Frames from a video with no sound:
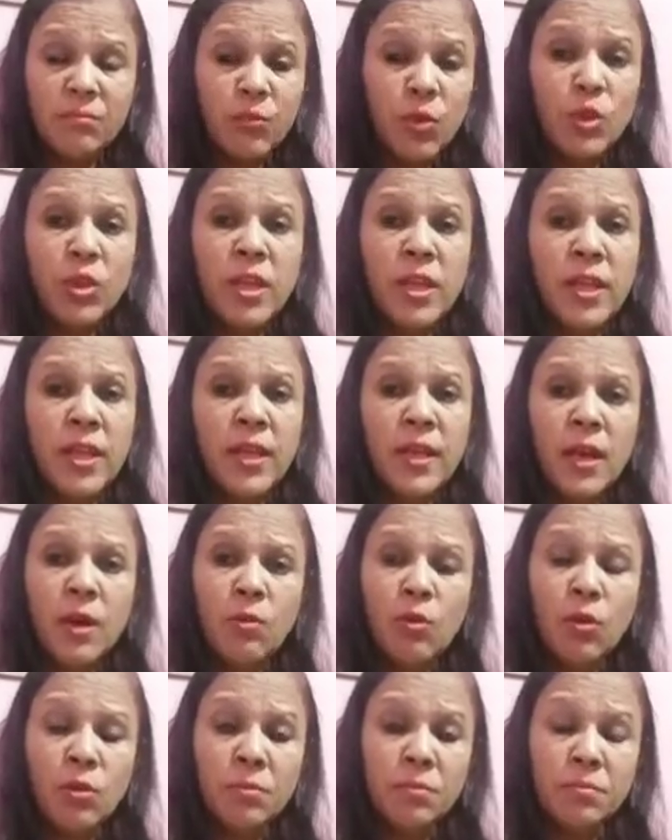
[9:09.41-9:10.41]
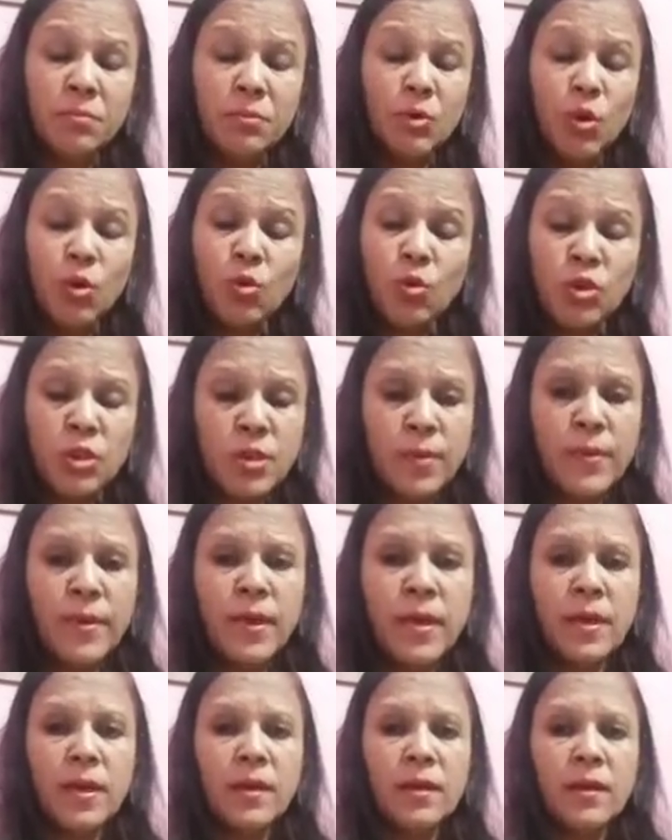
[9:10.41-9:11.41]
बुद्धिहीन है वो, वो कुछ भी
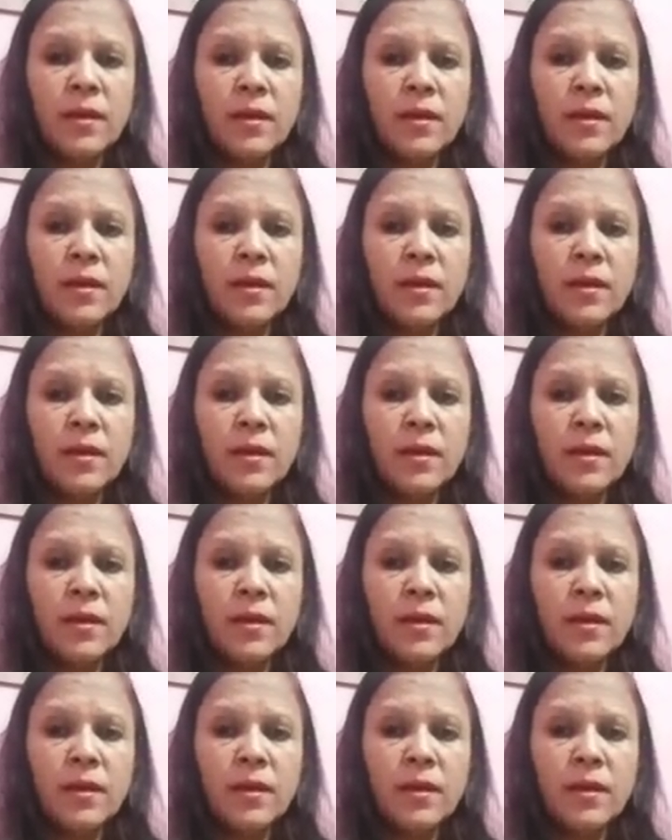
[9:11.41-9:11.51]
है